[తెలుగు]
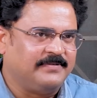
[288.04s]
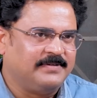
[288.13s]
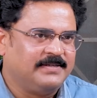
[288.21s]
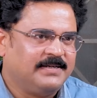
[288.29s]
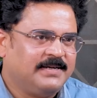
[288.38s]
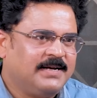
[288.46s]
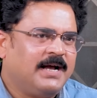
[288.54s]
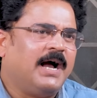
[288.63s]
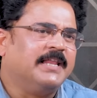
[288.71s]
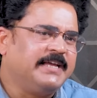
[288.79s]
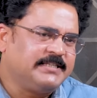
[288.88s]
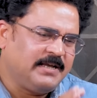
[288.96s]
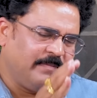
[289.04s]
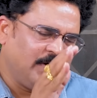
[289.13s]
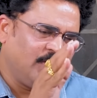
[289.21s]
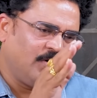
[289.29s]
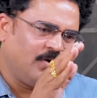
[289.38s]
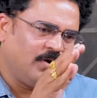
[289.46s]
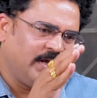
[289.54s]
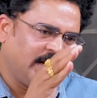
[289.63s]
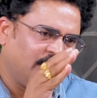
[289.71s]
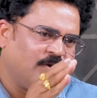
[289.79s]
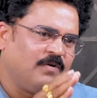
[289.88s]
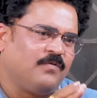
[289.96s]
తెలుగుదేశం పార్టీ అదే సమయంలో
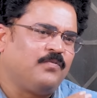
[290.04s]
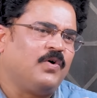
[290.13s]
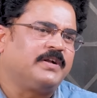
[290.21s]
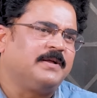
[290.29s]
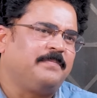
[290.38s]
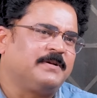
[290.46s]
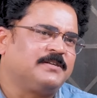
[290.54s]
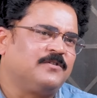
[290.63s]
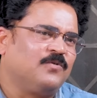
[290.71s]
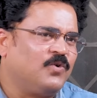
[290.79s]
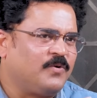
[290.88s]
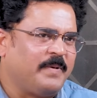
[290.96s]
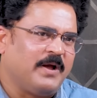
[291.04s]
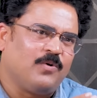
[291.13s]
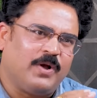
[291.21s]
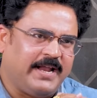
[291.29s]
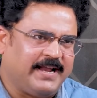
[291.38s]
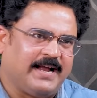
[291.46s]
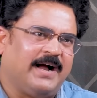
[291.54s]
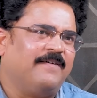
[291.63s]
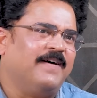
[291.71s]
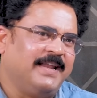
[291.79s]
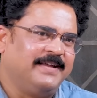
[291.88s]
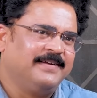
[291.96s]
ఇక్కడ ఉన్న ఫార్టీ పర్సెంట్ ఓటు బ్యాంక్ కూడా ఆయనకు
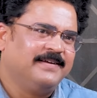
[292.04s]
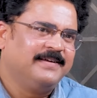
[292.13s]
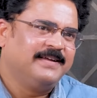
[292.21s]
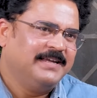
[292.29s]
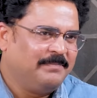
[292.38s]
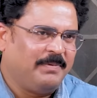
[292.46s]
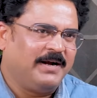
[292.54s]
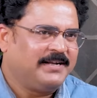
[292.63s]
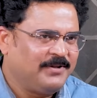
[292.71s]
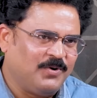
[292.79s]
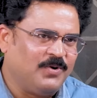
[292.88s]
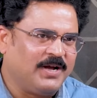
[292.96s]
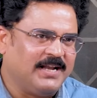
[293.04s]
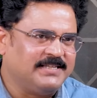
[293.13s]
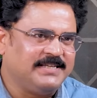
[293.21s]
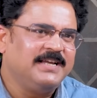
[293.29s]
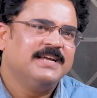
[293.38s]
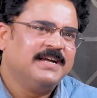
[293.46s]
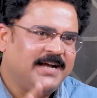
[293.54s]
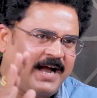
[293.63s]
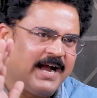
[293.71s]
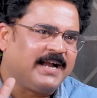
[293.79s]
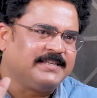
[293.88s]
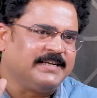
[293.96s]
కావాలి ఈ పార్టీ రెండు కలిసి
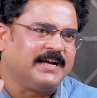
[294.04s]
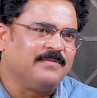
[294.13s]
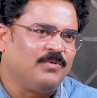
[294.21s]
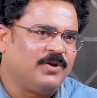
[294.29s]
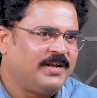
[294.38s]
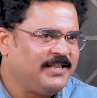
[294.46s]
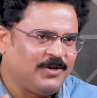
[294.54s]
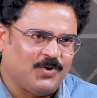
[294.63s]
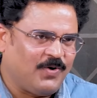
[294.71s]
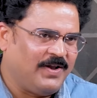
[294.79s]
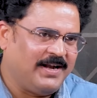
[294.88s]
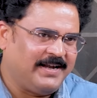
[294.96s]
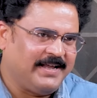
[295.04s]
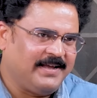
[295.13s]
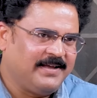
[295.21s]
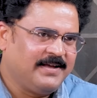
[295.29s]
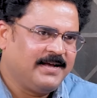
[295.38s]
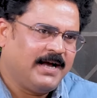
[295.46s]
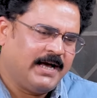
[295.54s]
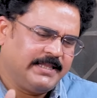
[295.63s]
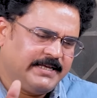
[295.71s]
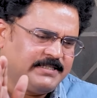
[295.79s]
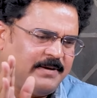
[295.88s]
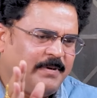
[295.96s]
అక్కడ జగన్మోహన్ రెడ్డి ఎదుర్కోవాలంటే
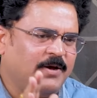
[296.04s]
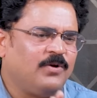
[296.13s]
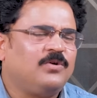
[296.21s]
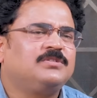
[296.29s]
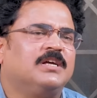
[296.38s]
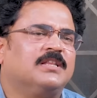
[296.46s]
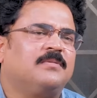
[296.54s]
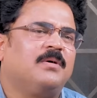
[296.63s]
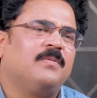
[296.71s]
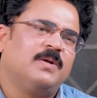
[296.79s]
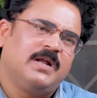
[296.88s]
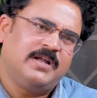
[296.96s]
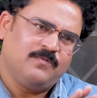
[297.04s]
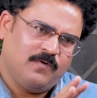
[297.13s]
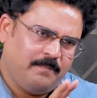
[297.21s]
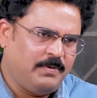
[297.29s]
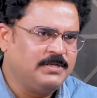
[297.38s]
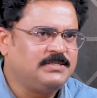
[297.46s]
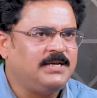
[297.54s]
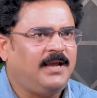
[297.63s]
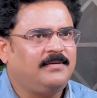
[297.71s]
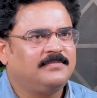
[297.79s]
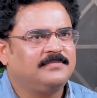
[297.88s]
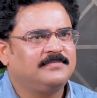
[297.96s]
అదే సమయంలో చంద్రబాబు నాయుడిని ఒప్పించి
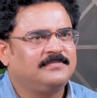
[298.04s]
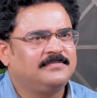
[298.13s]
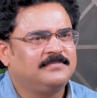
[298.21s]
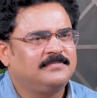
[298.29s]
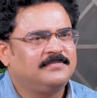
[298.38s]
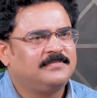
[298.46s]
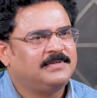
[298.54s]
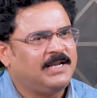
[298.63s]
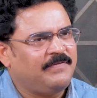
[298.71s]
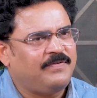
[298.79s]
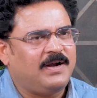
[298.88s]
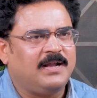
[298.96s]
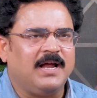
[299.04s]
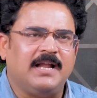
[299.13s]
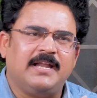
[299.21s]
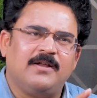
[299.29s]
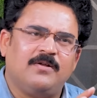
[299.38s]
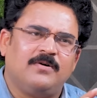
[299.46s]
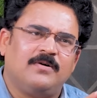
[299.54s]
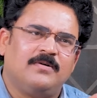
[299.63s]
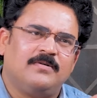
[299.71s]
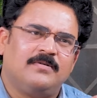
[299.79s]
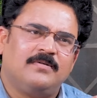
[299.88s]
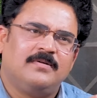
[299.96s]
డెఫినెట్గా hmm. ఎన్డీఏలో
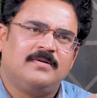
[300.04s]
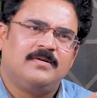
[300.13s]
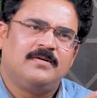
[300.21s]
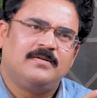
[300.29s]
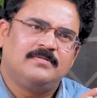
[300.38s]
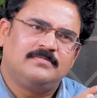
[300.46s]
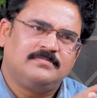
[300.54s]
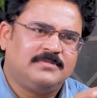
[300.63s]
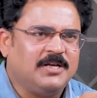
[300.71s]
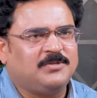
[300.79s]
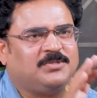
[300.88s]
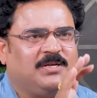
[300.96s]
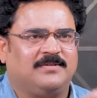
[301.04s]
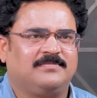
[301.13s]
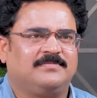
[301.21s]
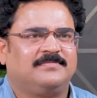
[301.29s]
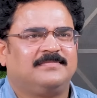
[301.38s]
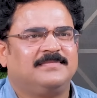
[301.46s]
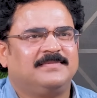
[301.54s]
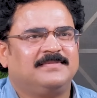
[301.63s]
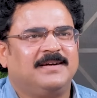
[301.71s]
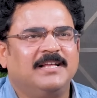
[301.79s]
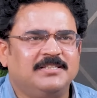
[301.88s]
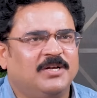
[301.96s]
చేరుస్తారు
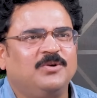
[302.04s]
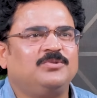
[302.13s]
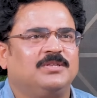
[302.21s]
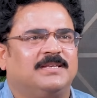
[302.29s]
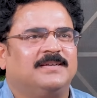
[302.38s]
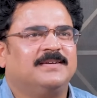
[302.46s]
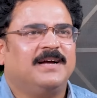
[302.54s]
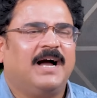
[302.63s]
అది జరుగుతుంది